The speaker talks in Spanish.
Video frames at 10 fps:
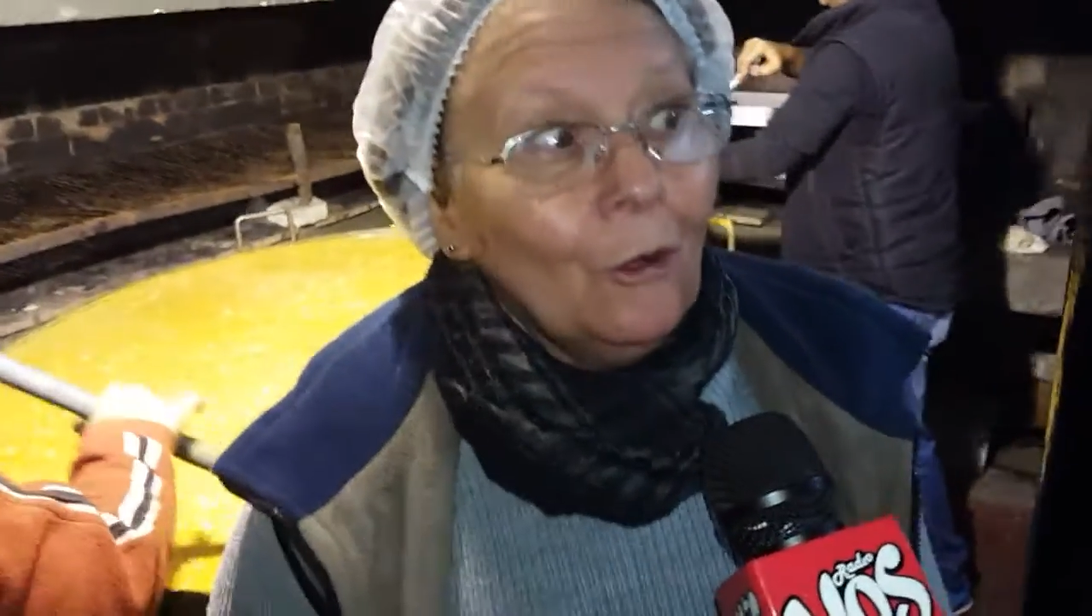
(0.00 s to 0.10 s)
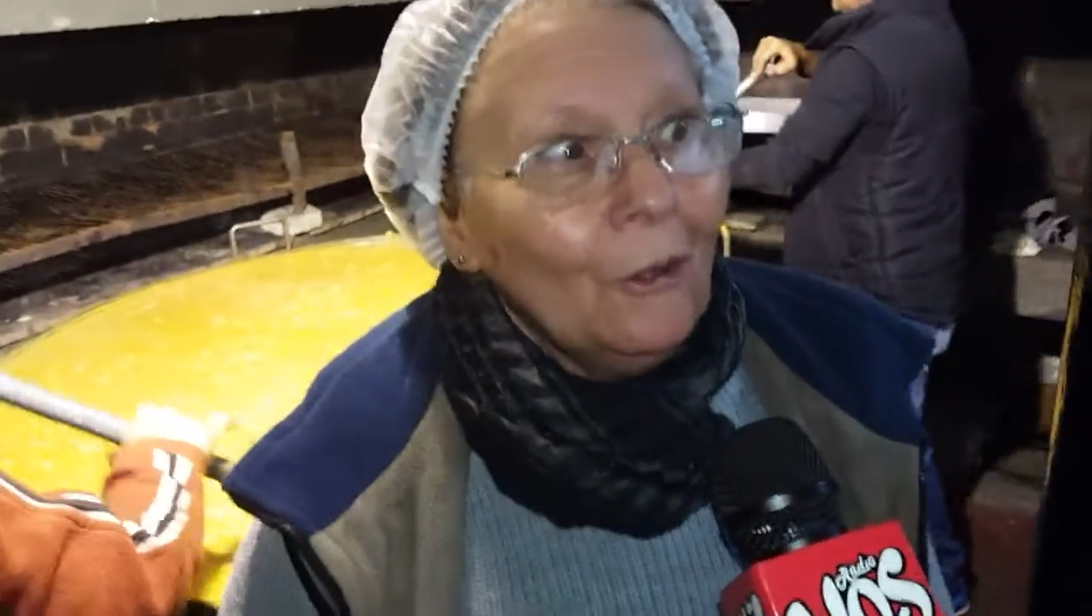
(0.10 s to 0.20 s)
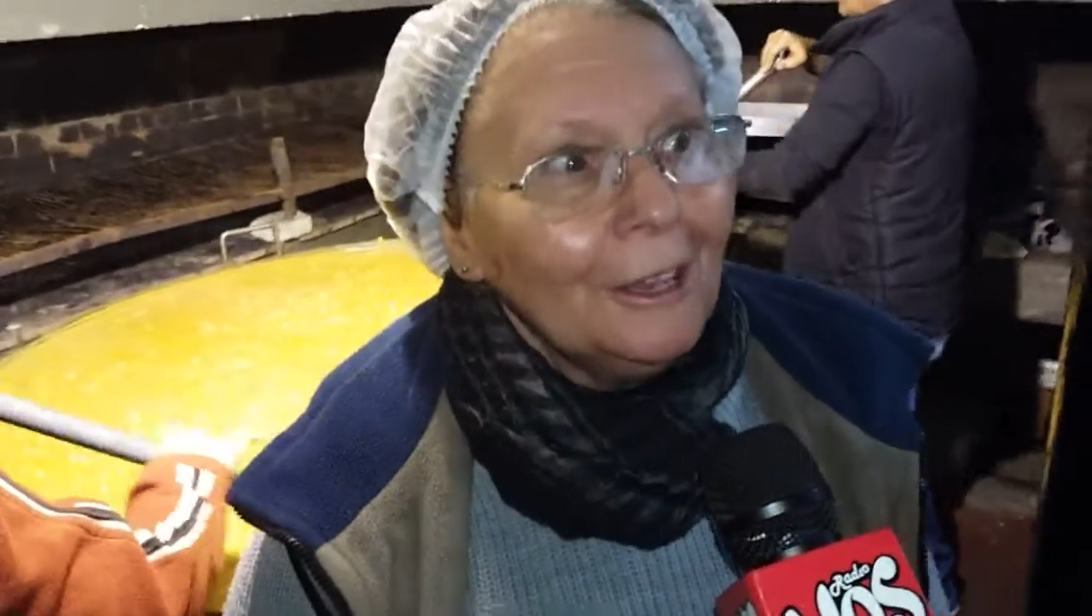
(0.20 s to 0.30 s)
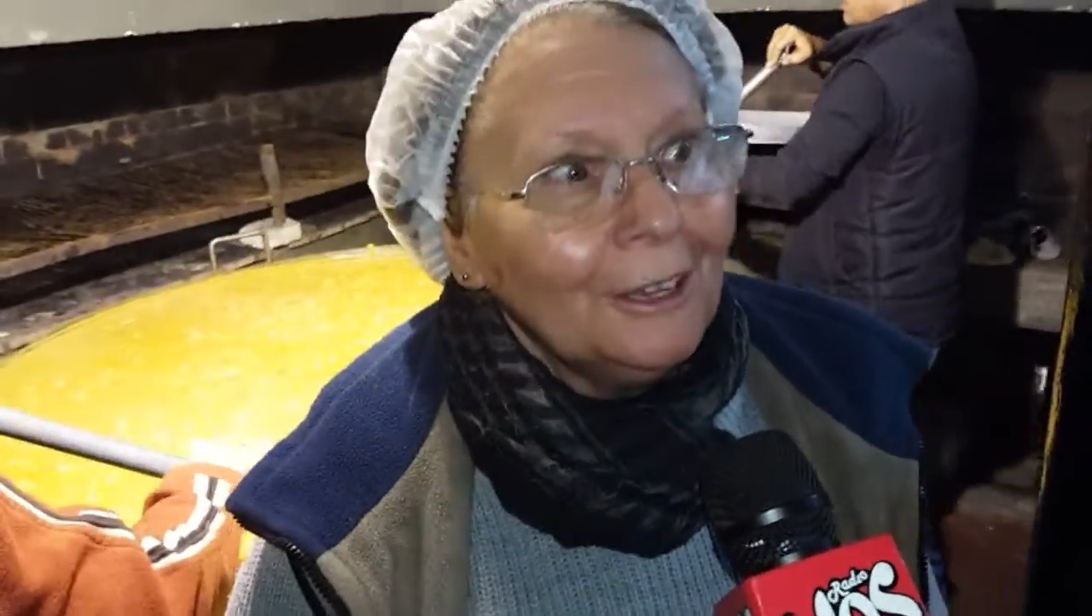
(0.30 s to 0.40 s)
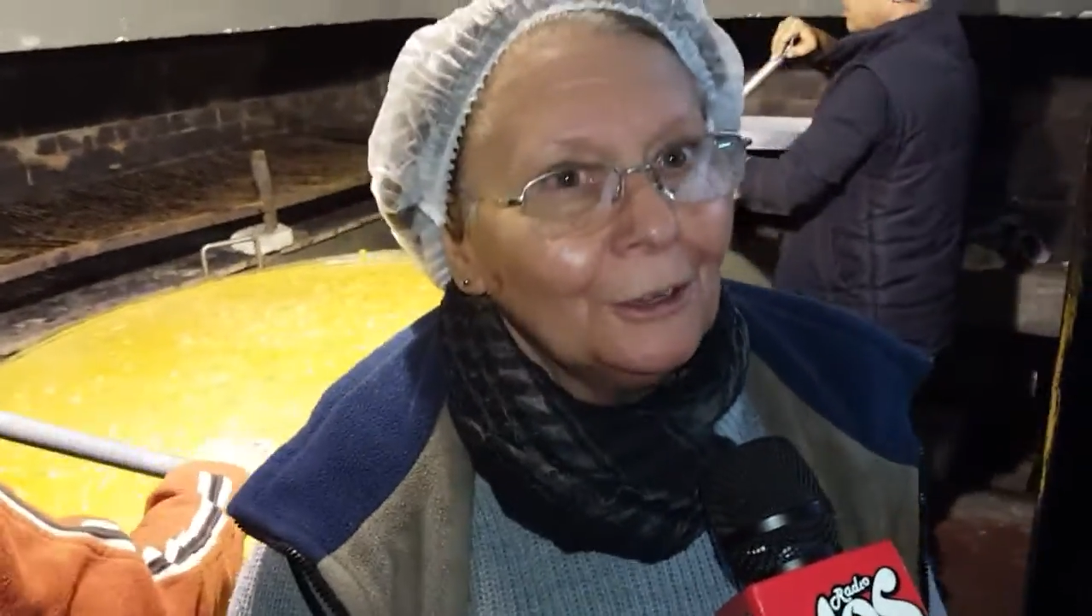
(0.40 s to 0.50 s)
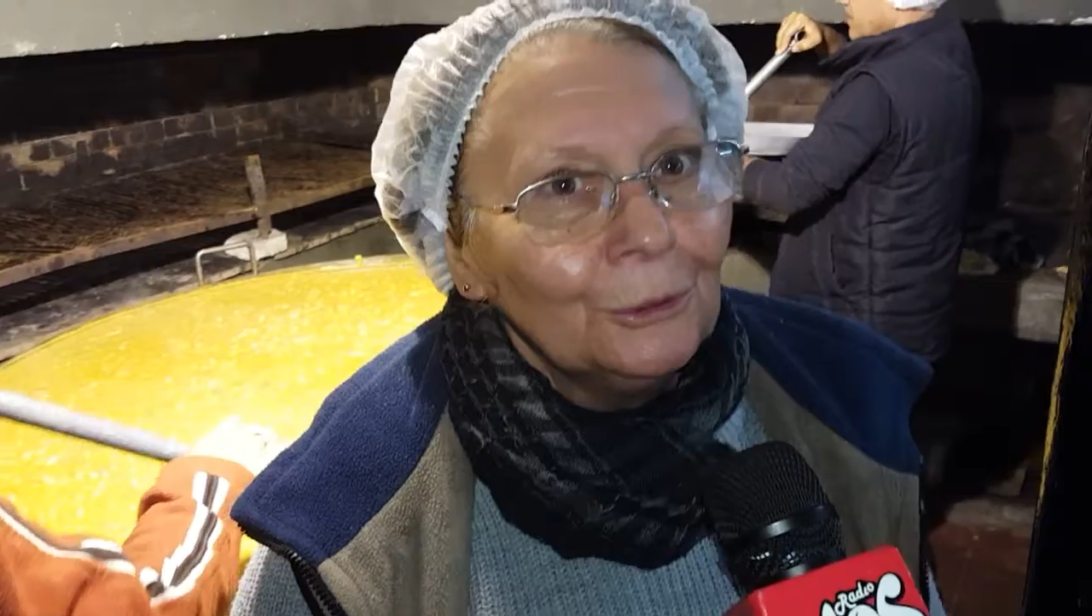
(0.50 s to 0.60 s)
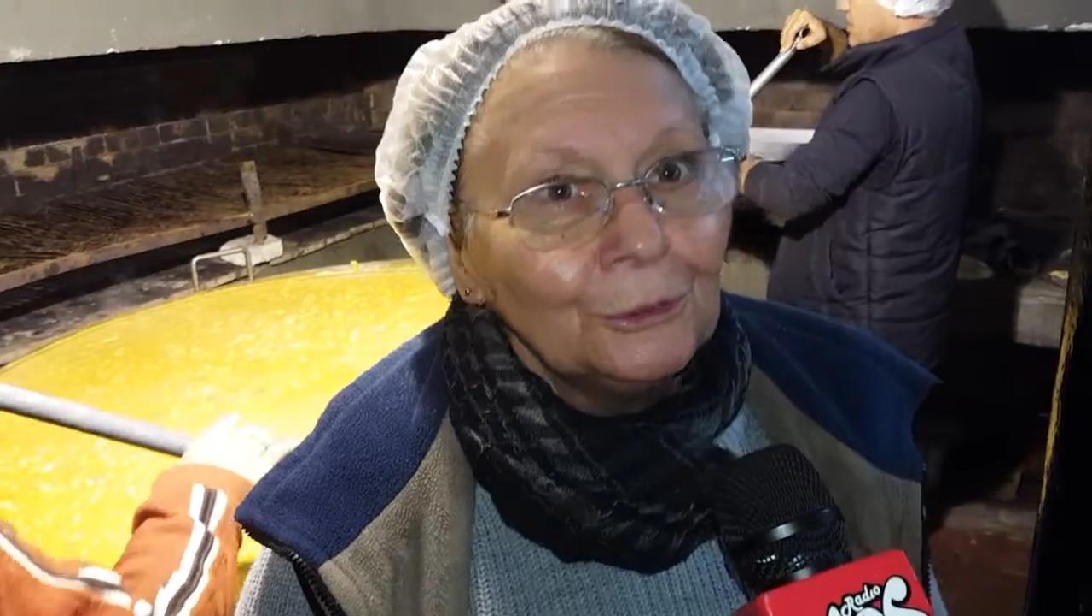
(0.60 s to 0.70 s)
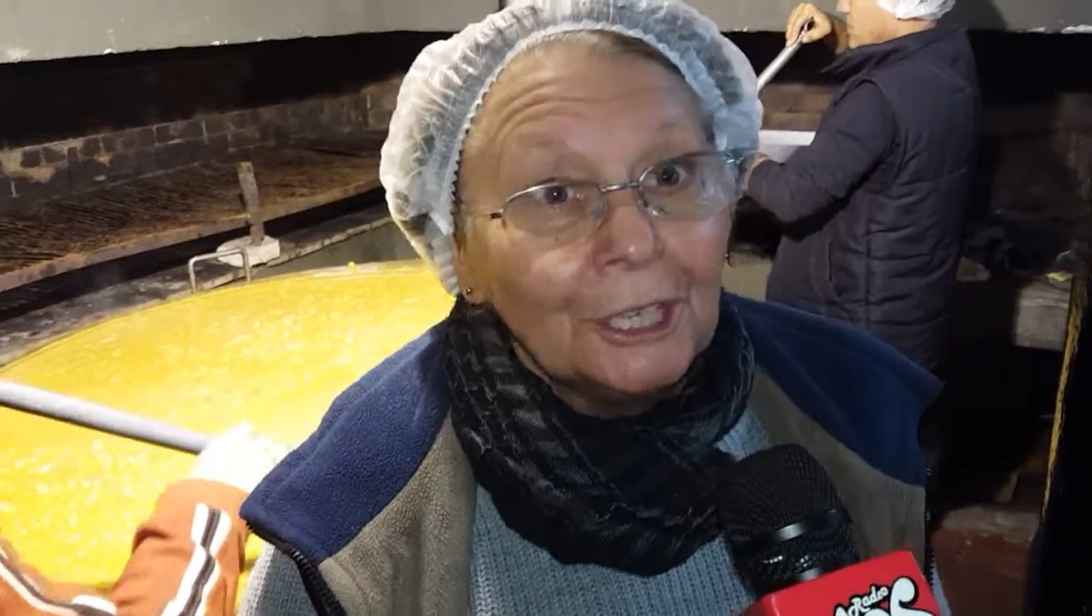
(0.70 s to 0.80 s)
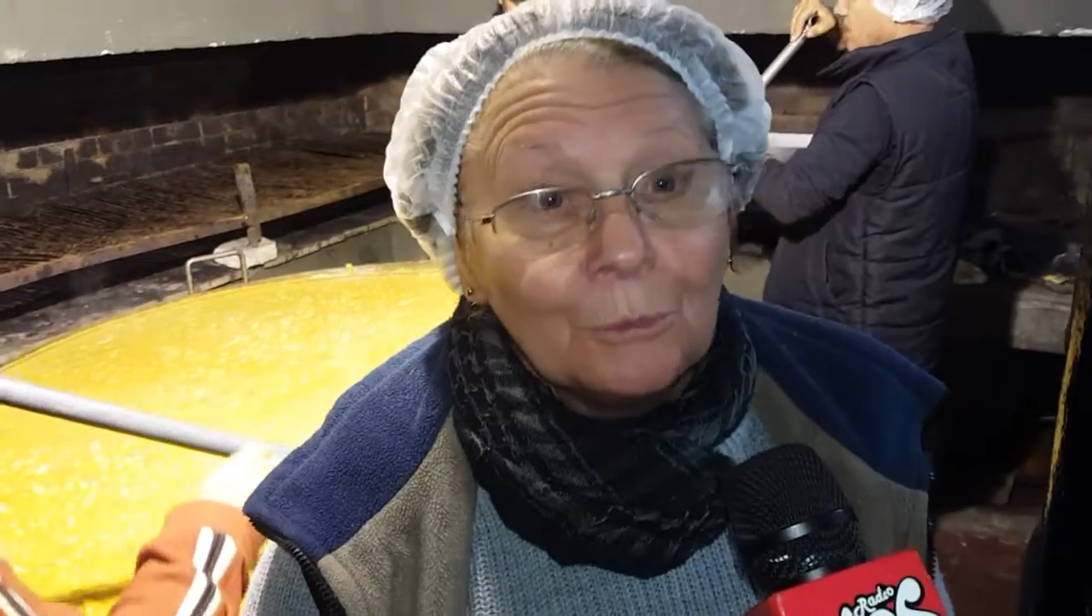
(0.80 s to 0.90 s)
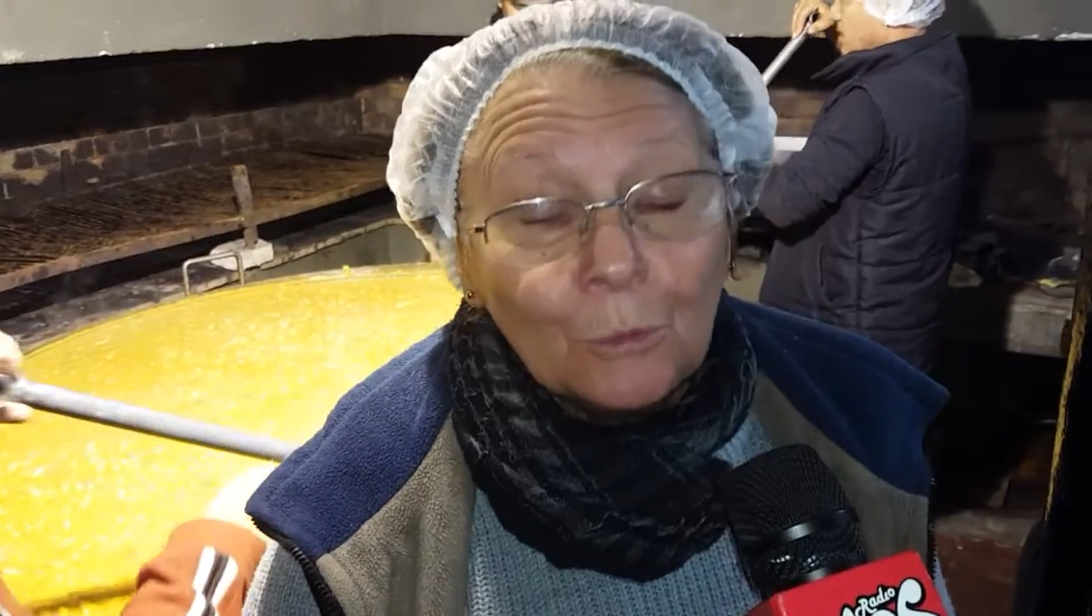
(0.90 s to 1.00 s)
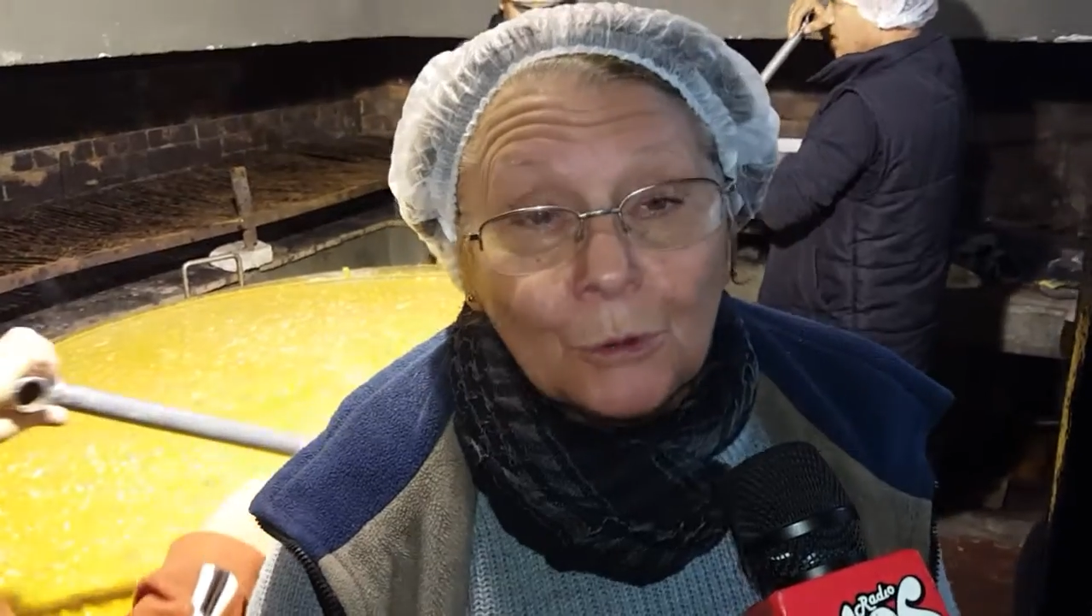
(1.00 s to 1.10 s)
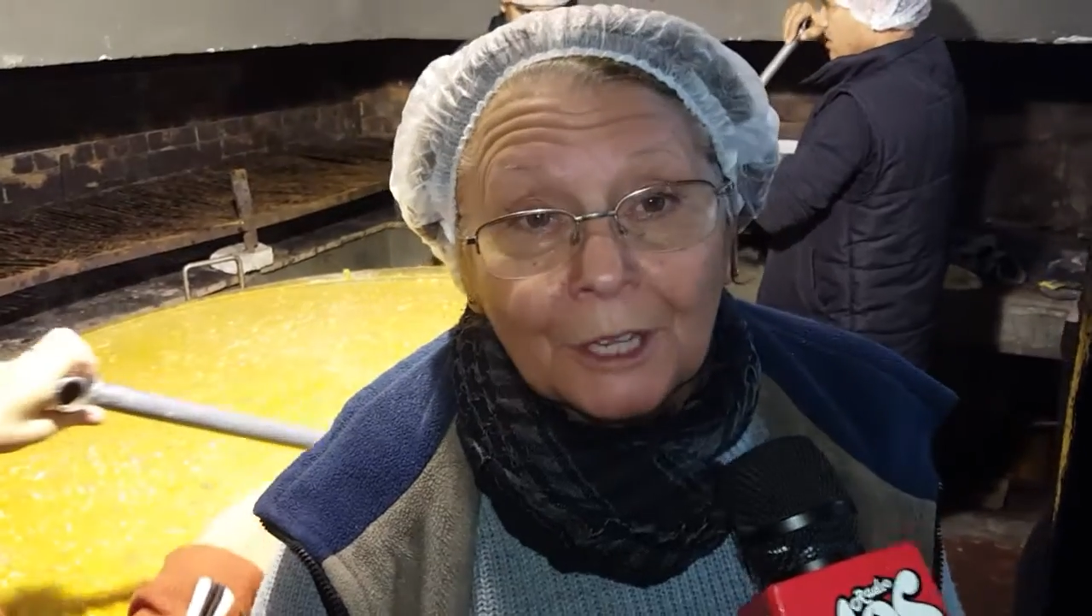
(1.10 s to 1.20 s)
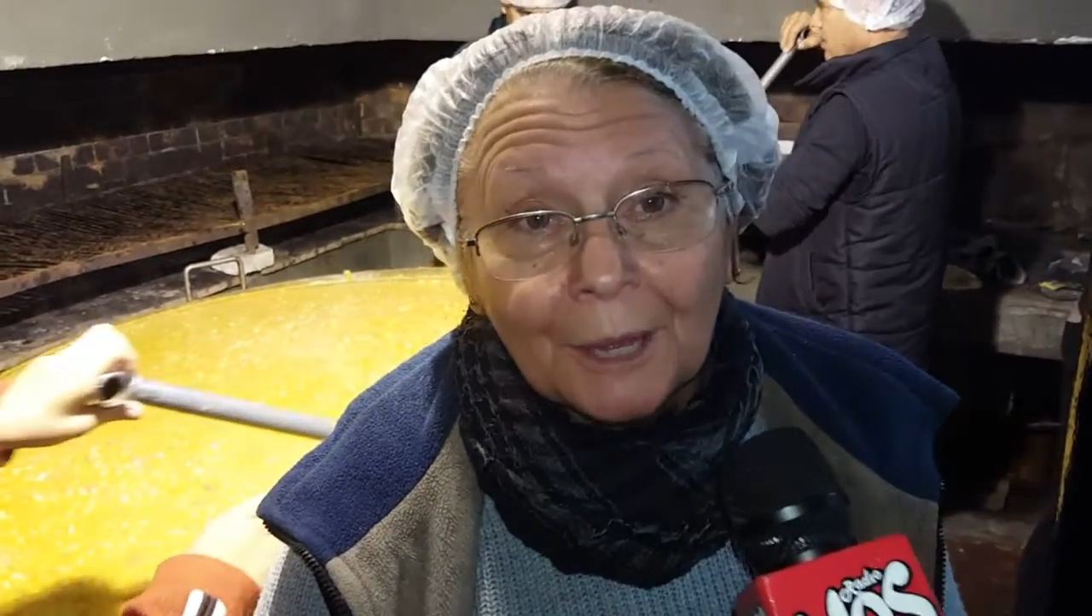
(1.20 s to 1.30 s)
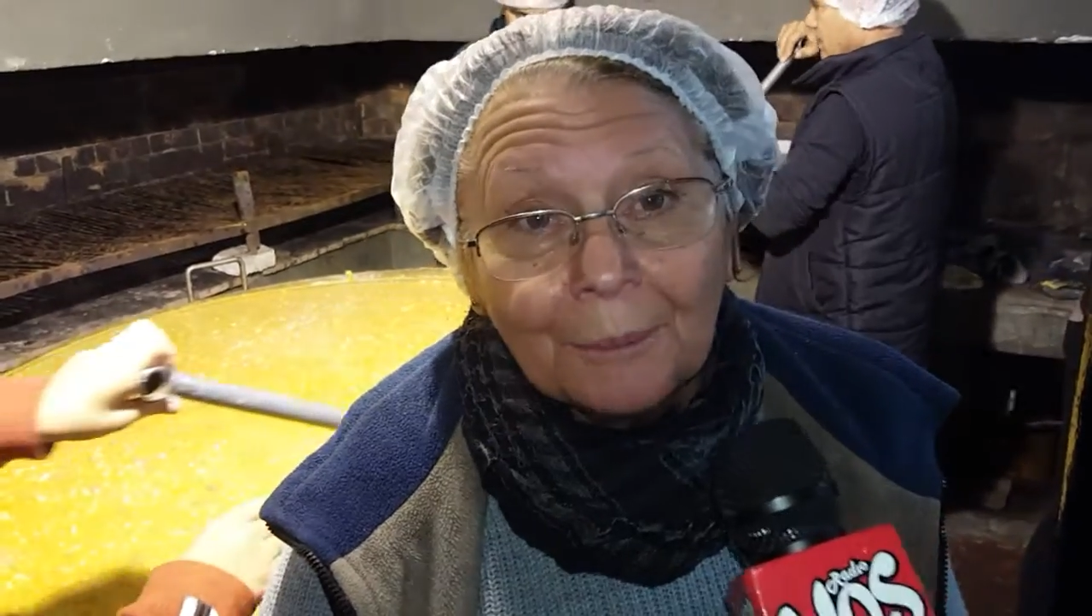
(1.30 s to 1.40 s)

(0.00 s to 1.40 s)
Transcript: hoy con un día muy